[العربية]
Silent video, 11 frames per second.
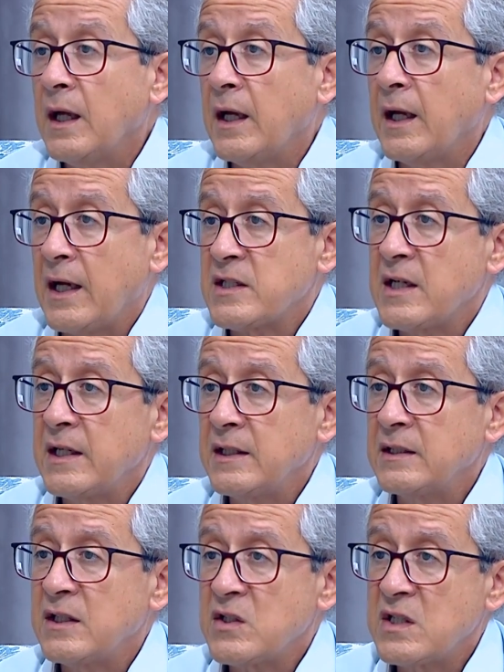آه، عشان
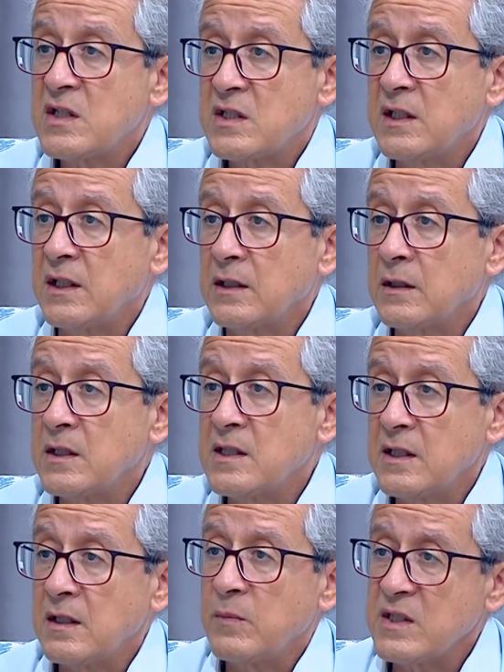ننتج شيء جديد
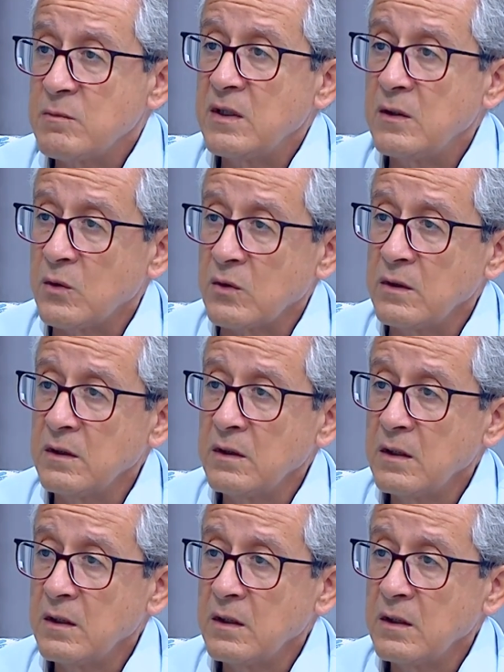يصير باسم الاردن